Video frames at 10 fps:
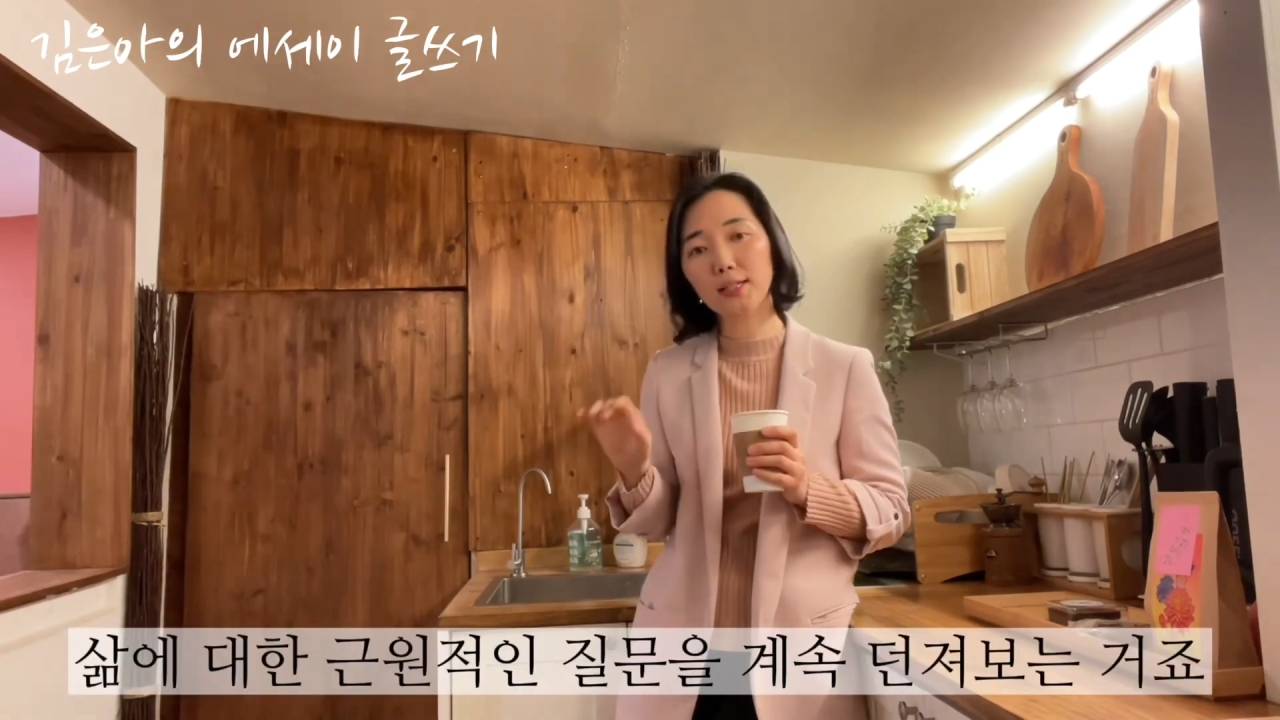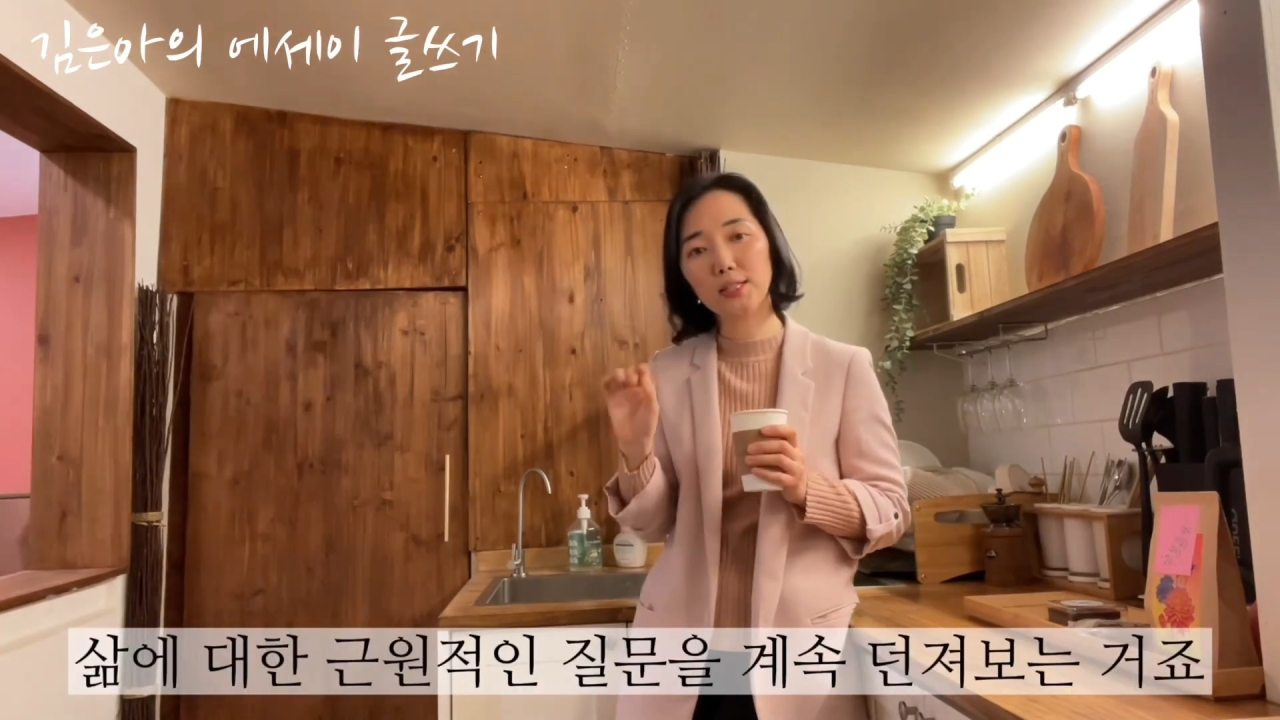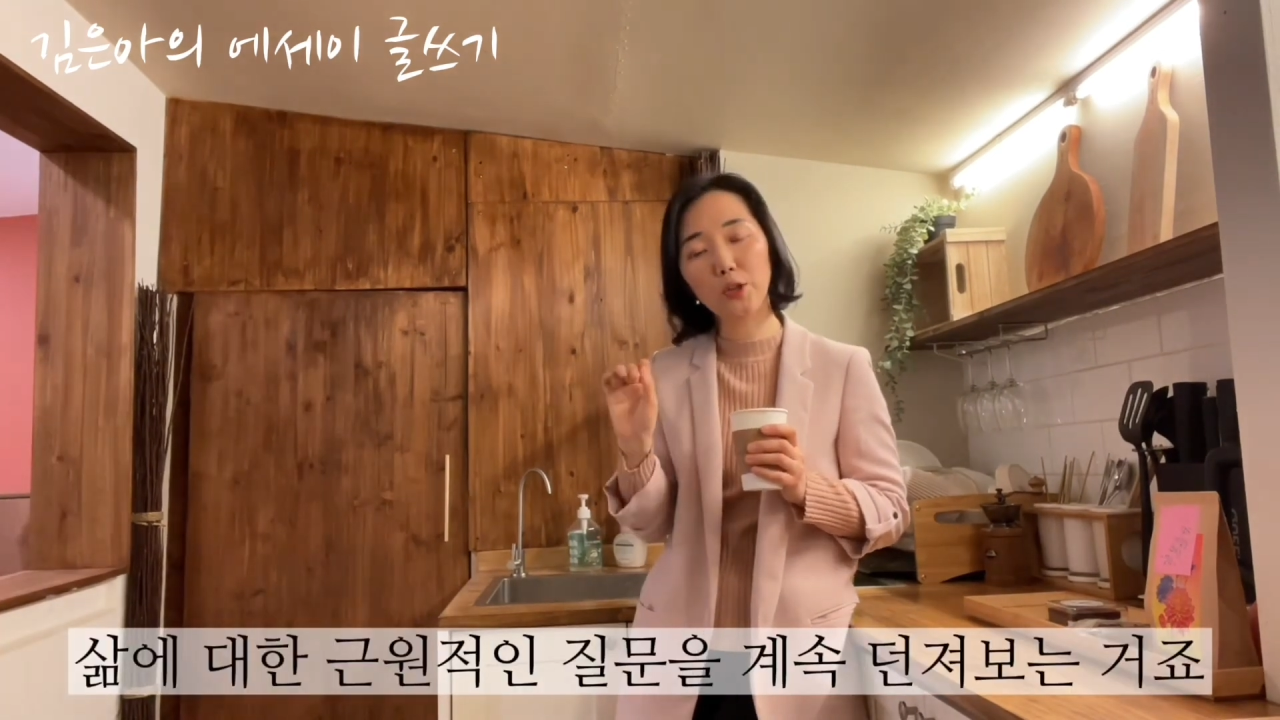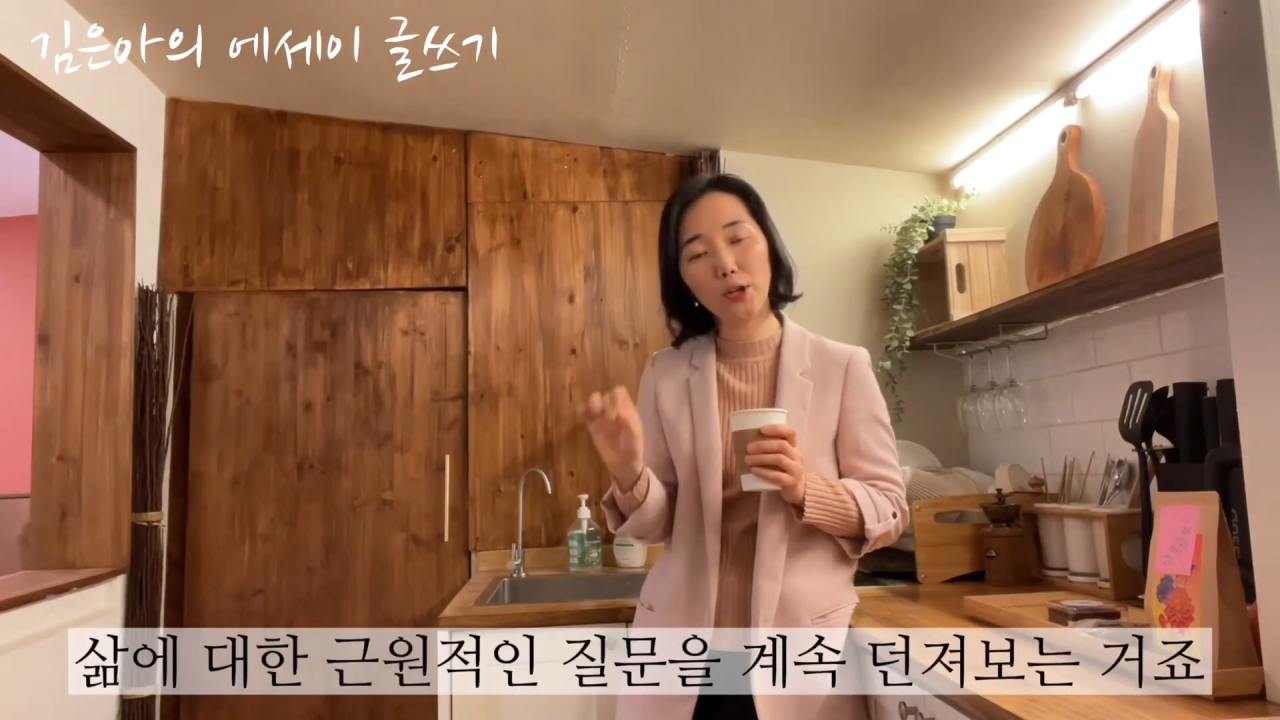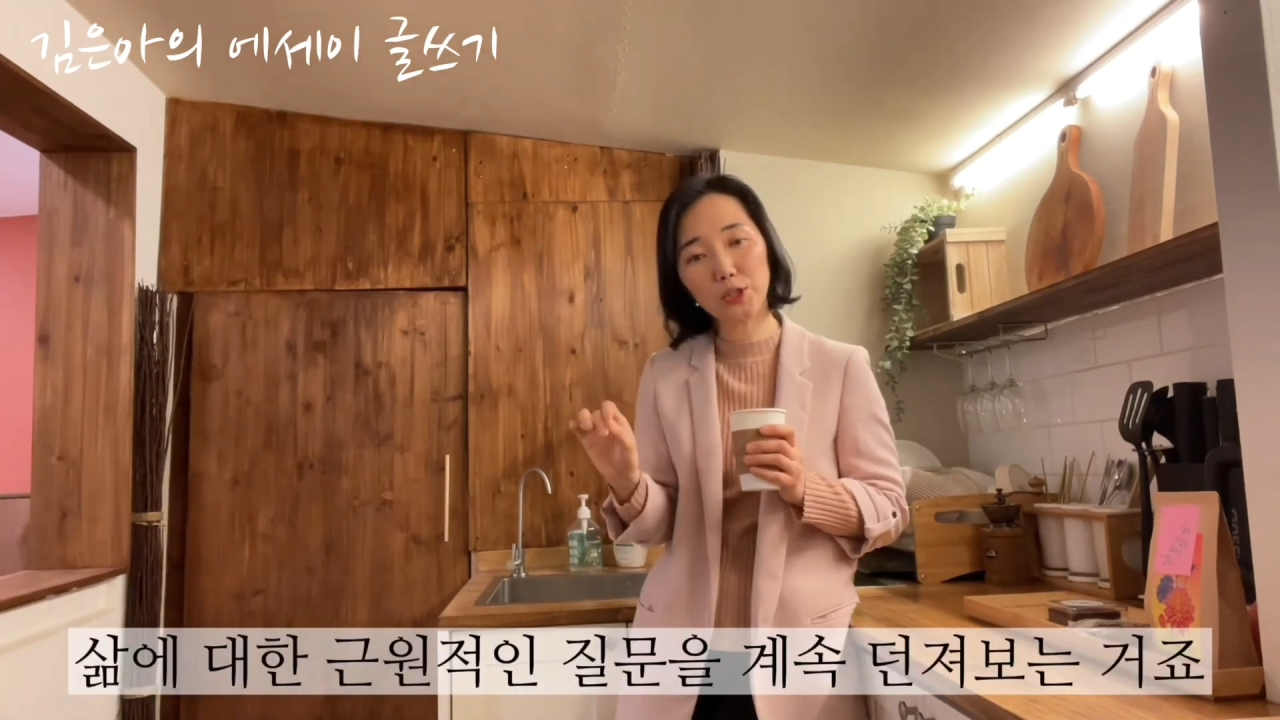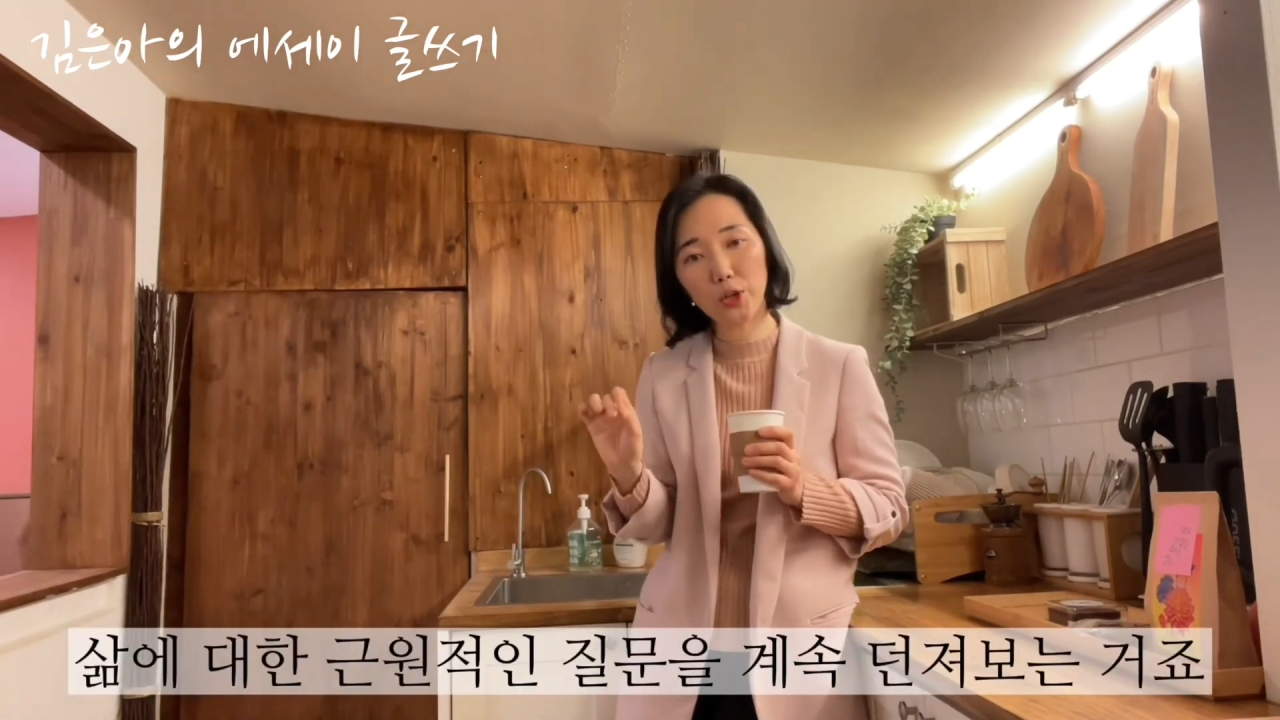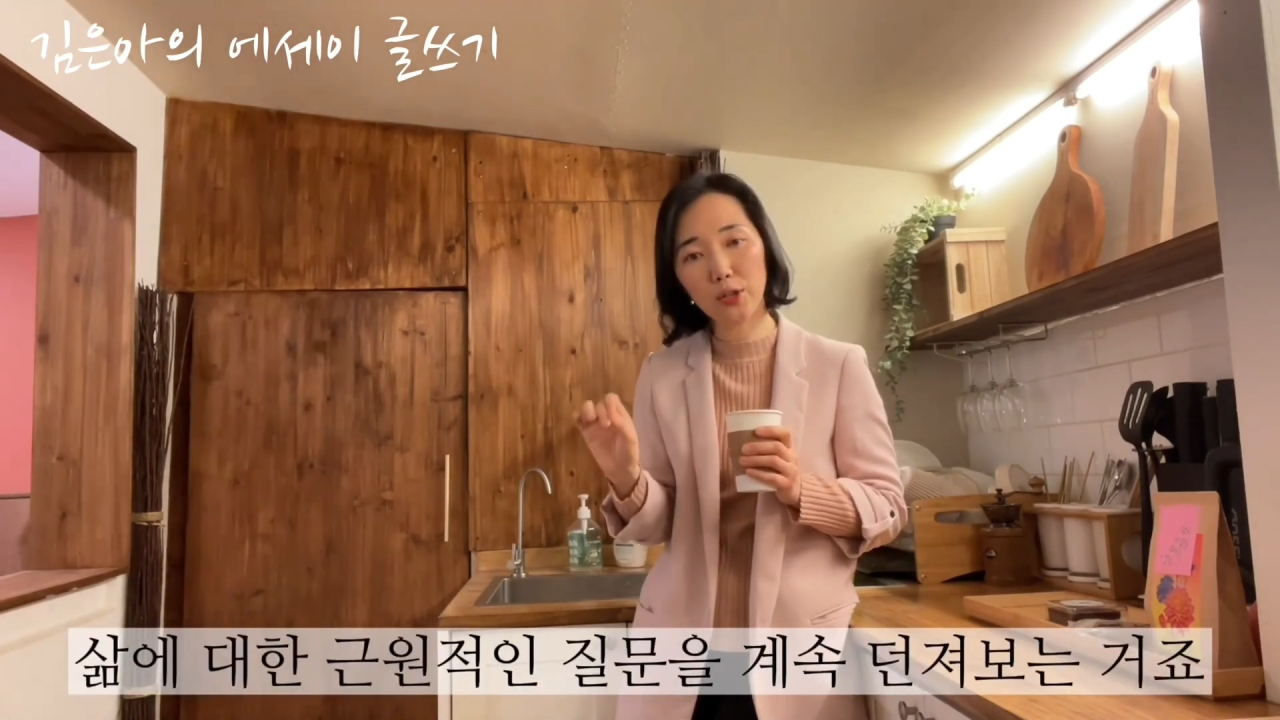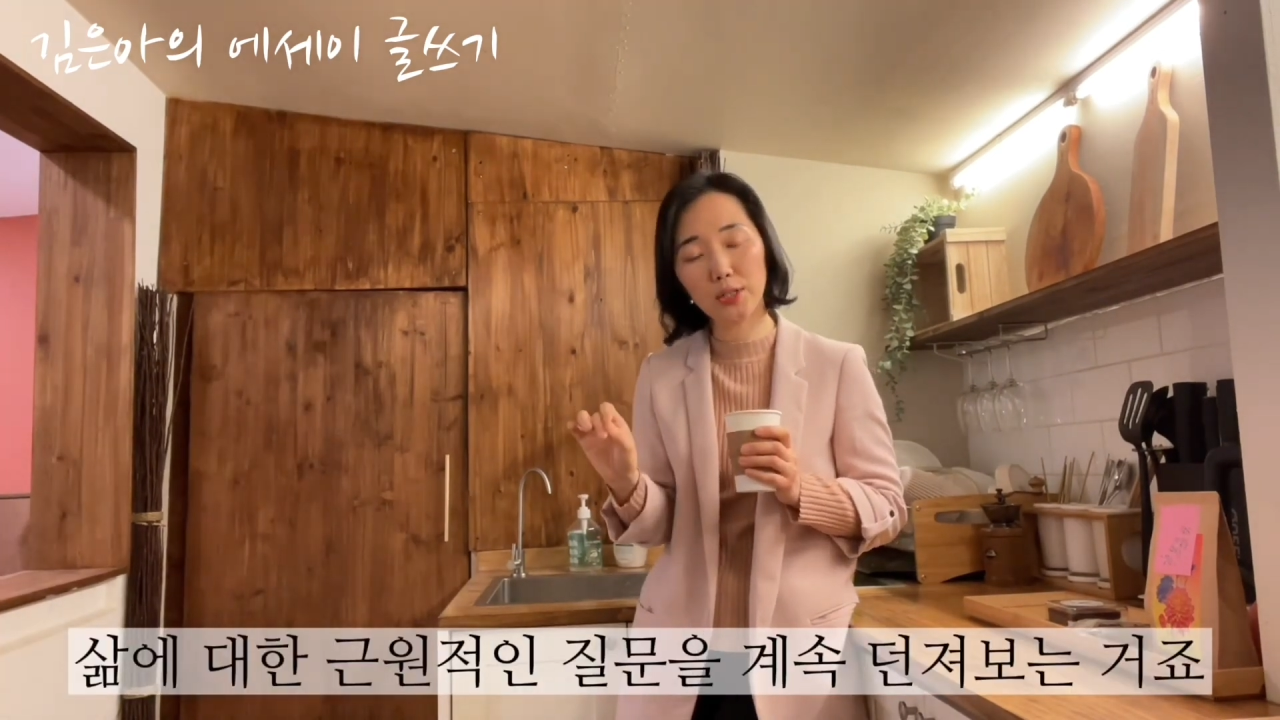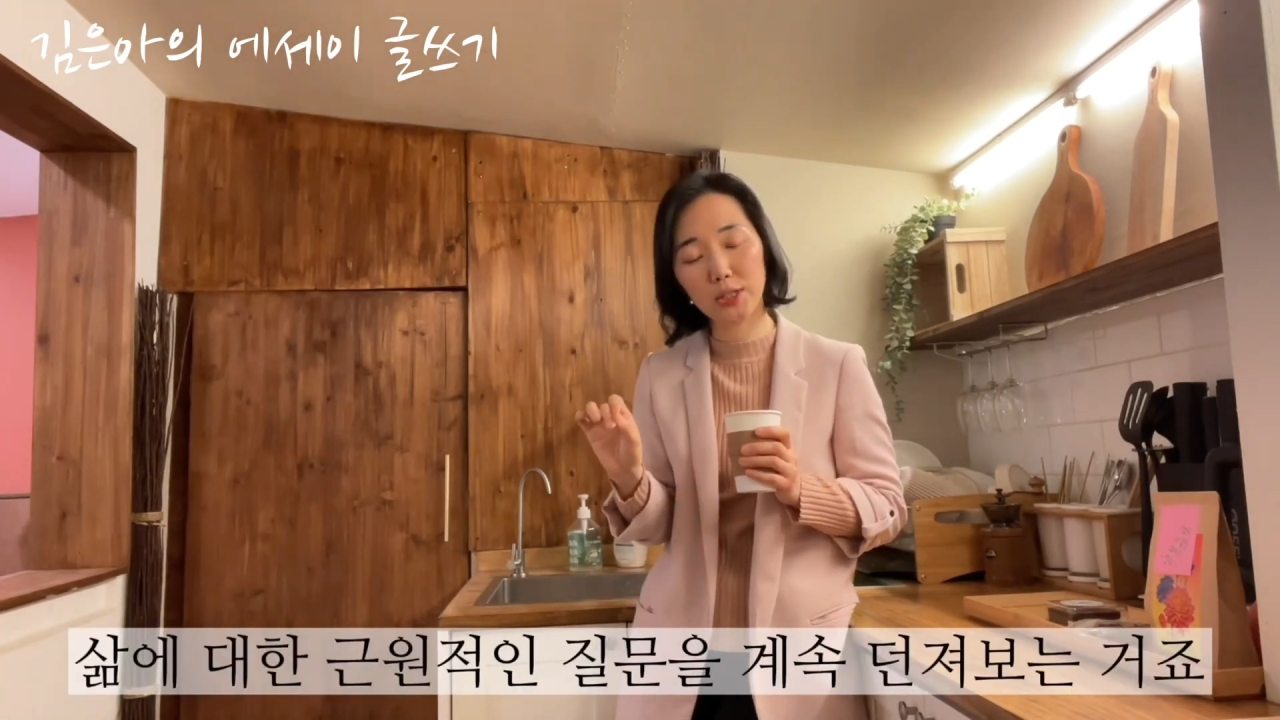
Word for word: 근원적인